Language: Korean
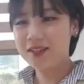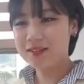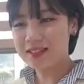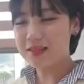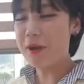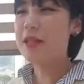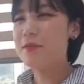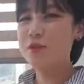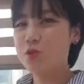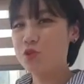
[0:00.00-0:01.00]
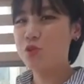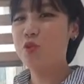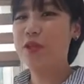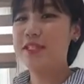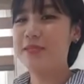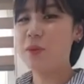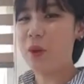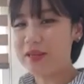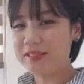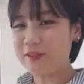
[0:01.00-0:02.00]
이 마이메이션 주인공의 집에 와
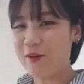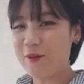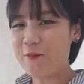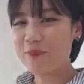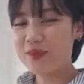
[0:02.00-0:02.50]
있어요.